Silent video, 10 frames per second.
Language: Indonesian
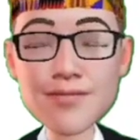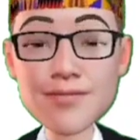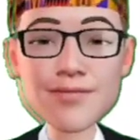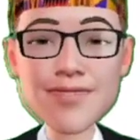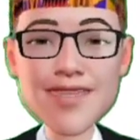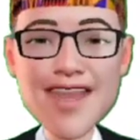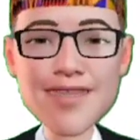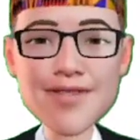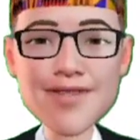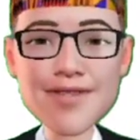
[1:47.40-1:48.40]

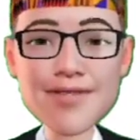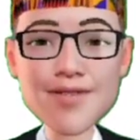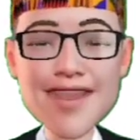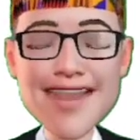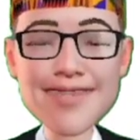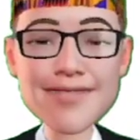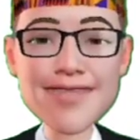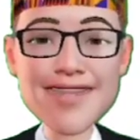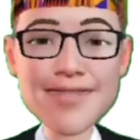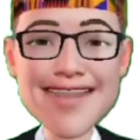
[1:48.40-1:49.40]
Santun
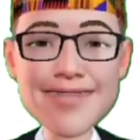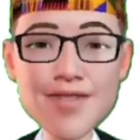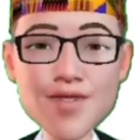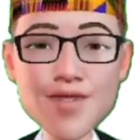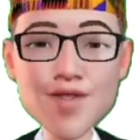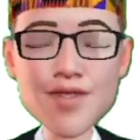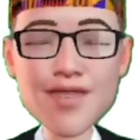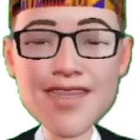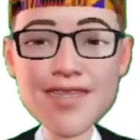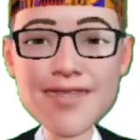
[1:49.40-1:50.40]
berarti halus
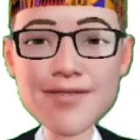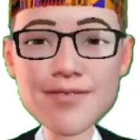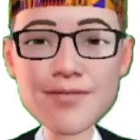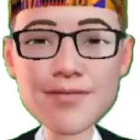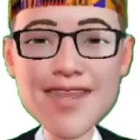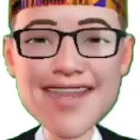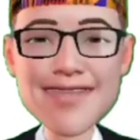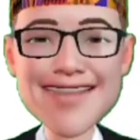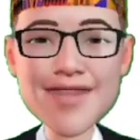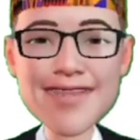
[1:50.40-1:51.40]
budi,
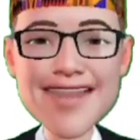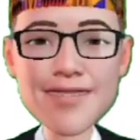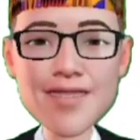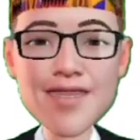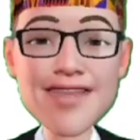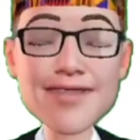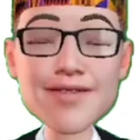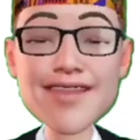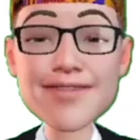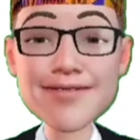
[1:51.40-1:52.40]
baik bahasa,
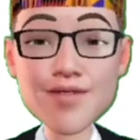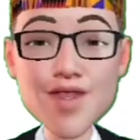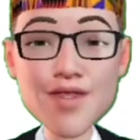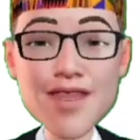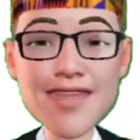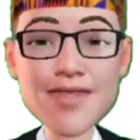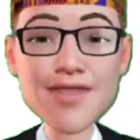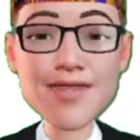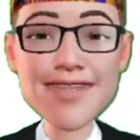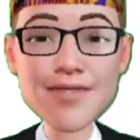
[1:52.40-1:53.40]
dan sopan
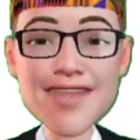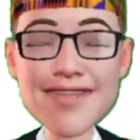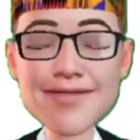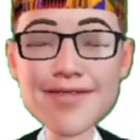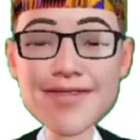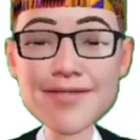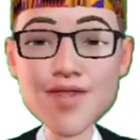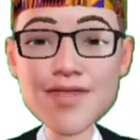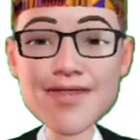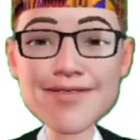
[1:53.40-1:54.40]
tingkah
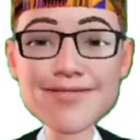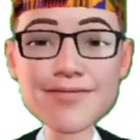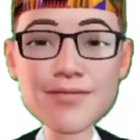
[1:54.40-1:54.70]
lakunya.